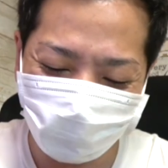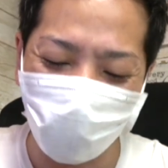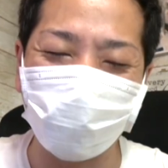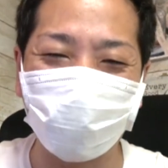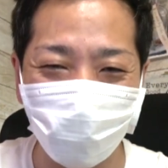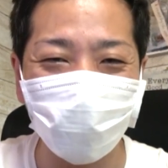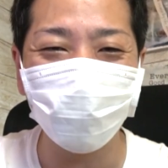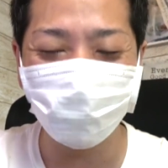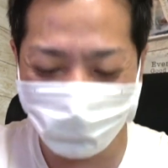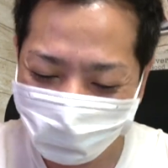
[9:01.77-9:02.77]
たまたま
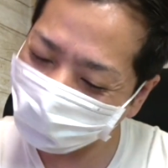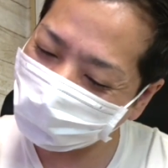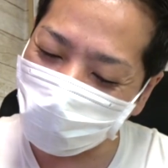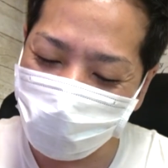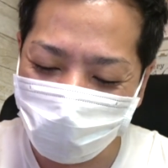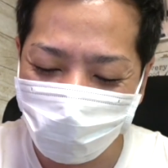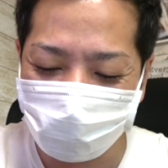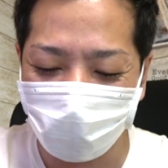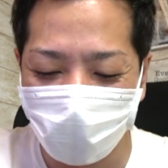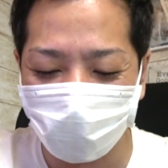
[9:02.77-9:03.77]
たまた
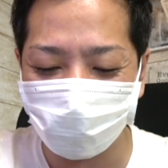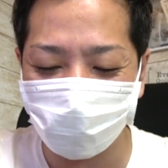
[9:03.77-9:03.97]
まじゃないか